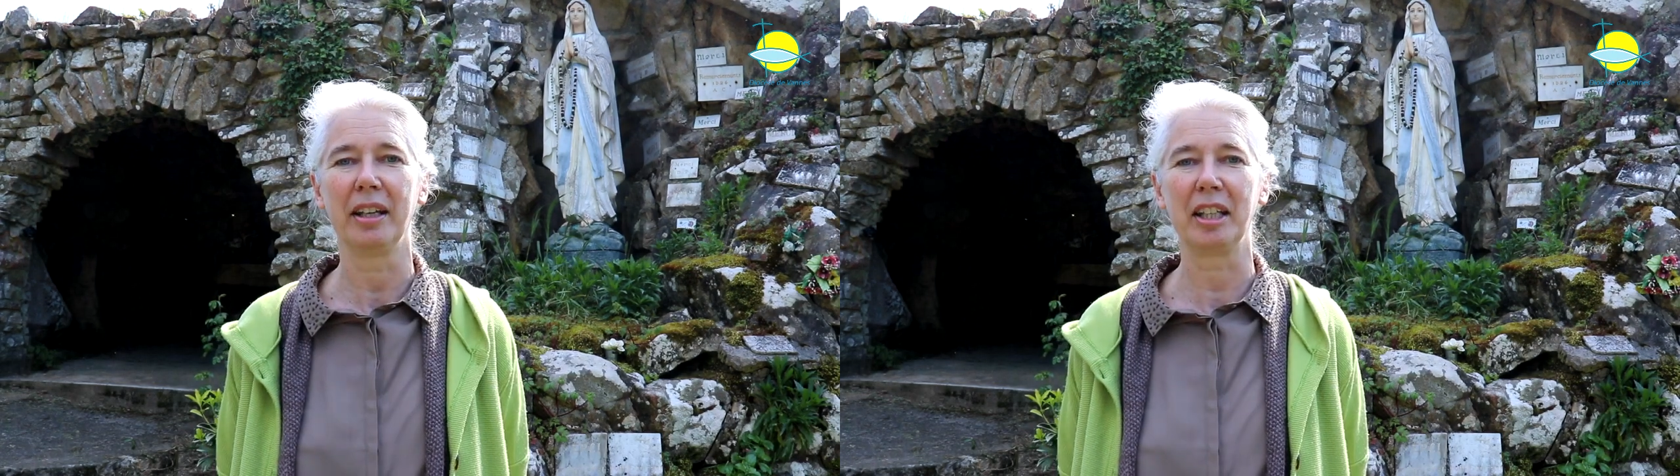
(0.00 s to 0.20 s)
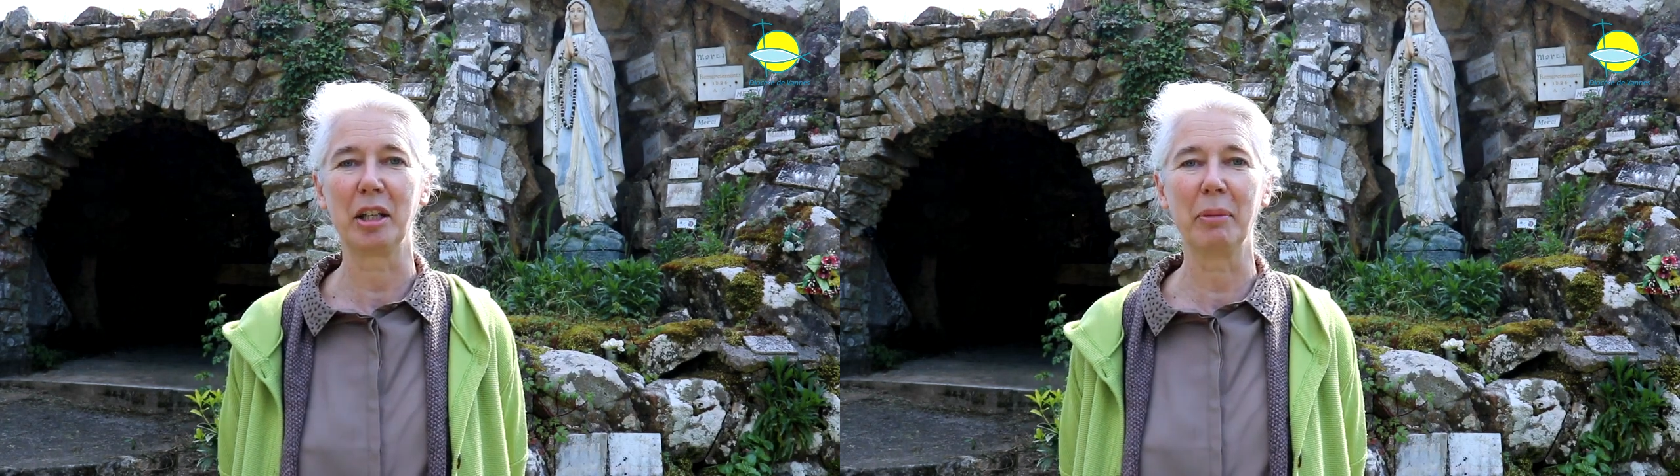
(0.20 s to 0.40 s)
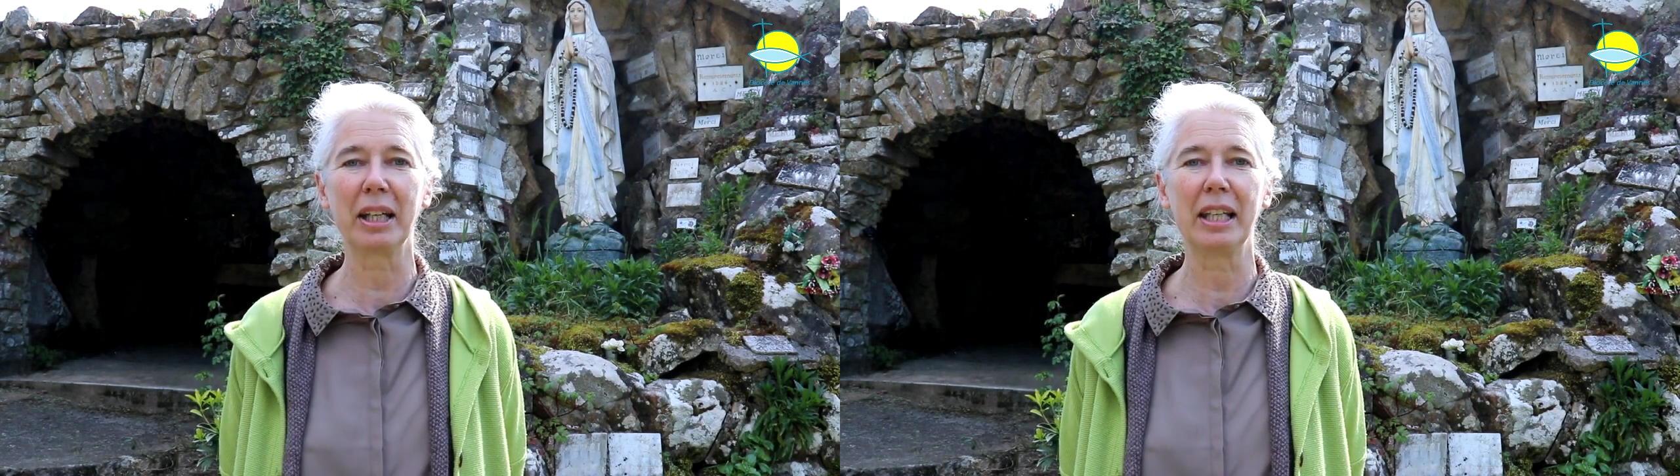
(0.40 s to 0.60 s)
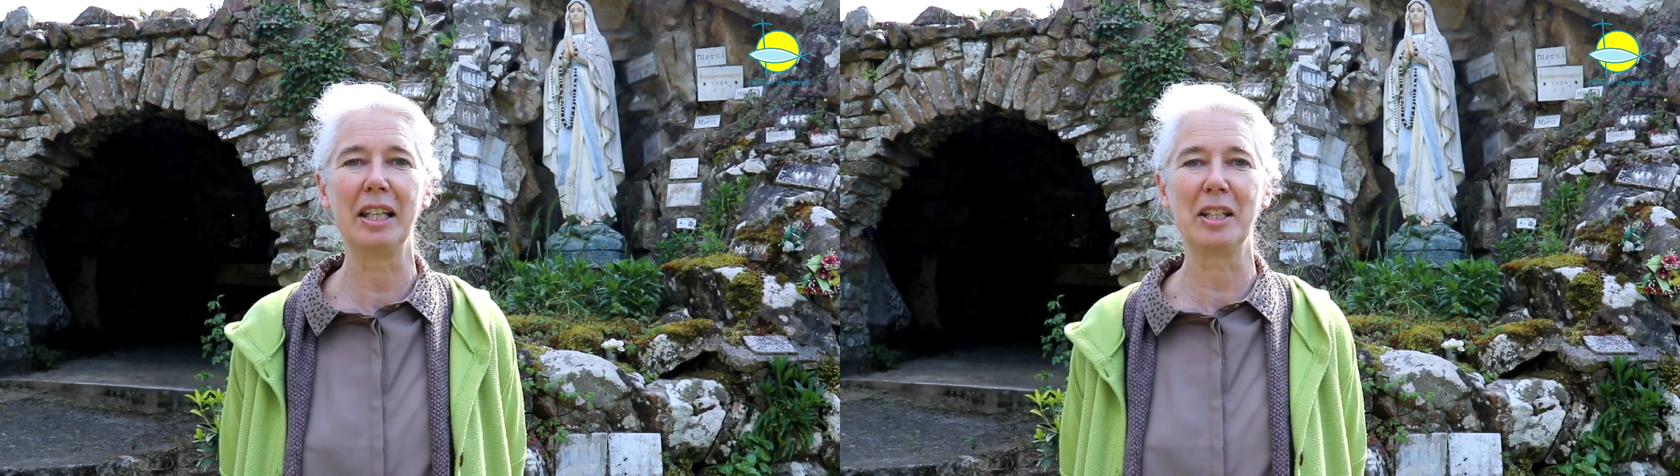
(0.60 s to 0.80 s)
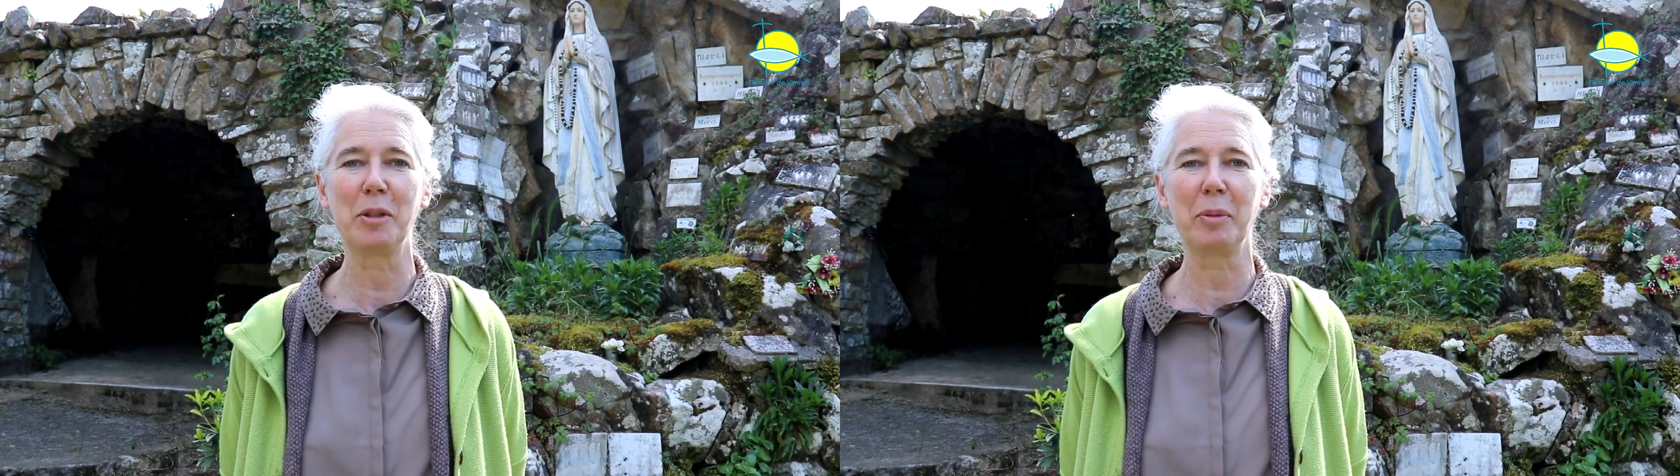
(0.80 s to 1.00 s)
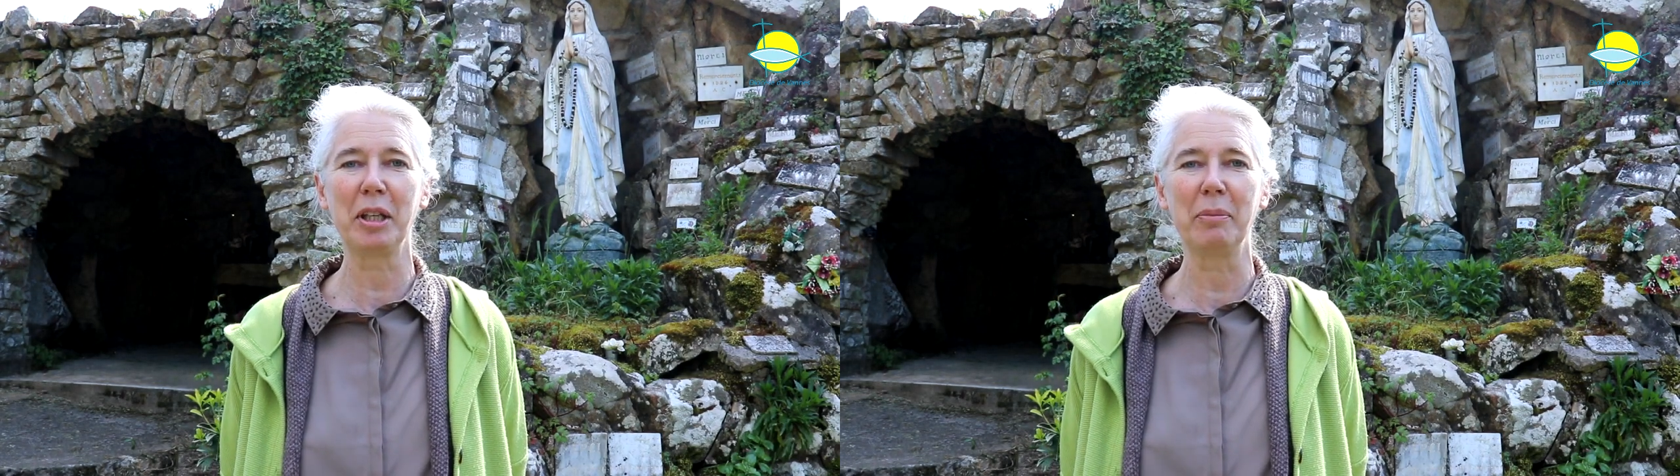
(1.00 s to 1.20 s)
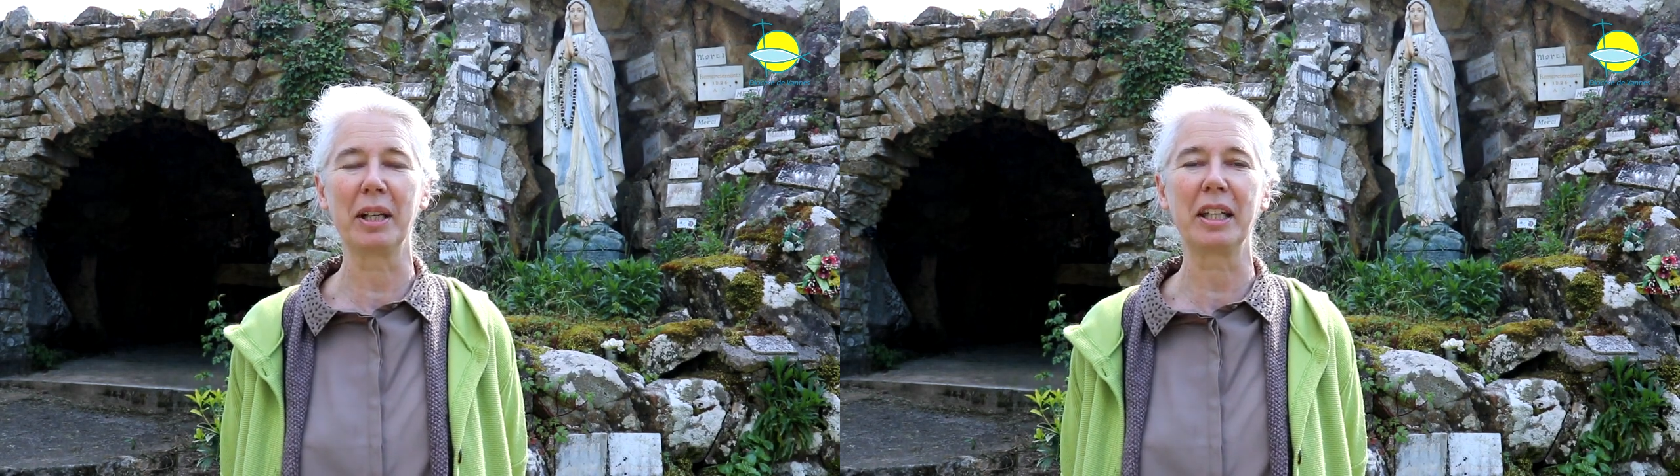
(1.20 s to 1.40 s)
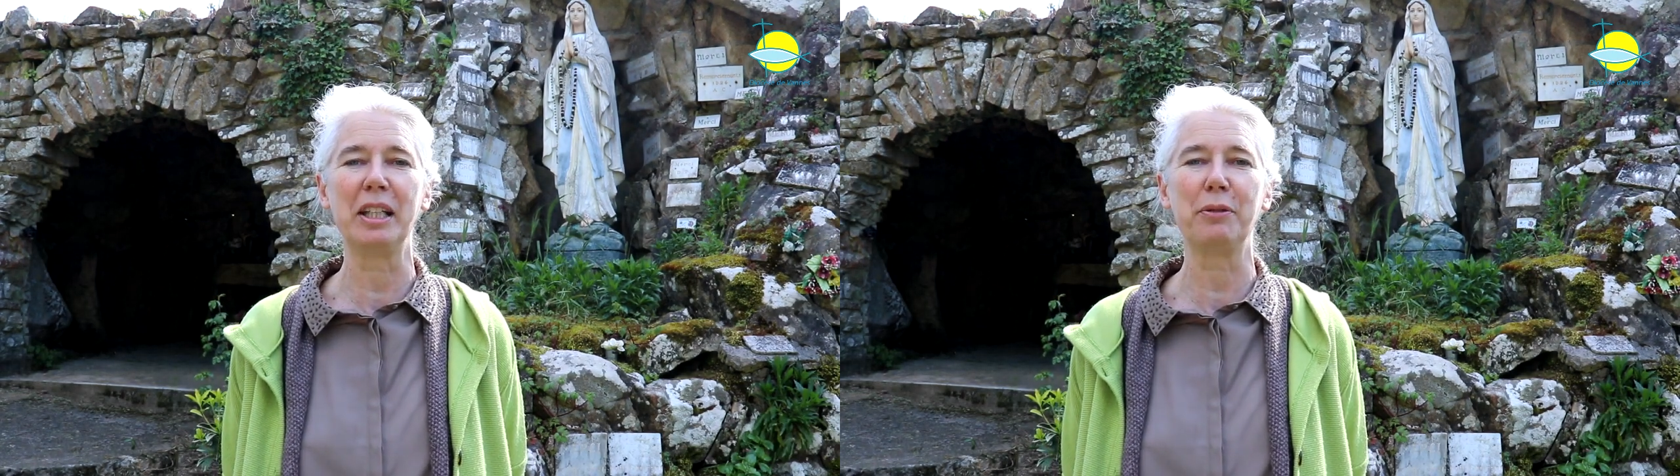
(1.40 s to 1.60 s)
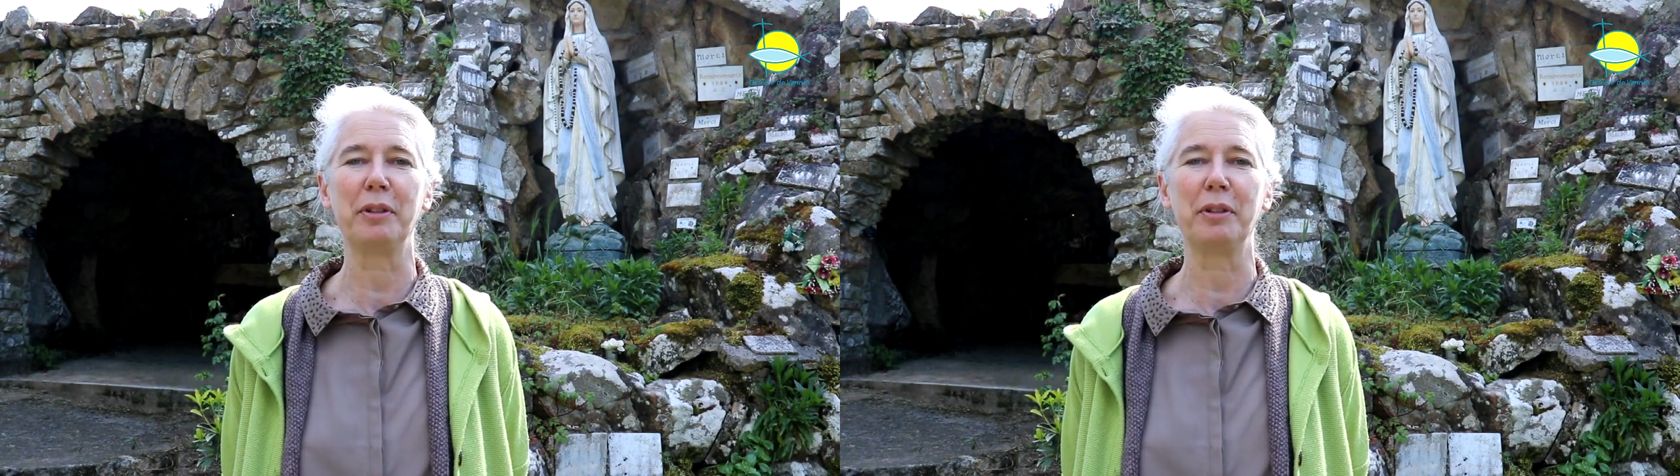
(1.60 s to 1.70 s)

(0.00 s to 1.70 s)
qui a marqué les esprits, marqué les